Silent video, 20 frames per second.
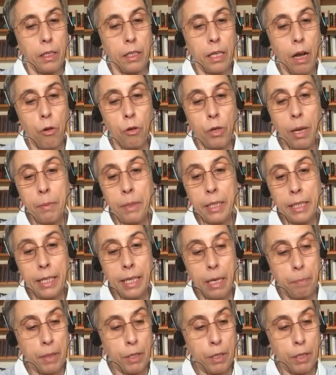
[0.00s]
Y ahora
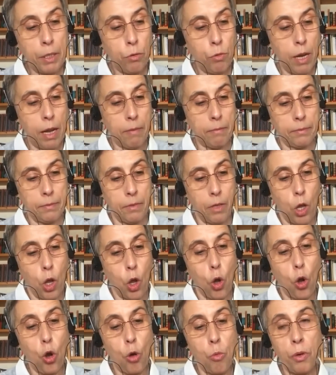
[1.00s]
viene la pirula.
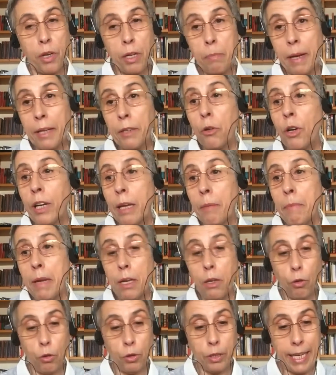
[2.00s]
Como hermano
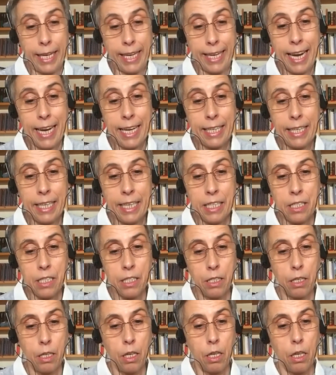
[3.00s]
gemelo de
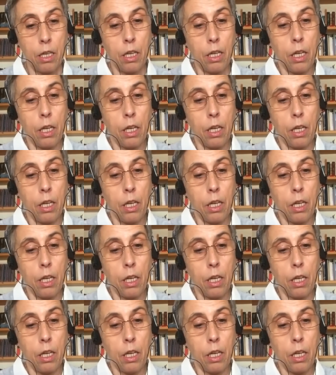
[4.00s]
Heracles,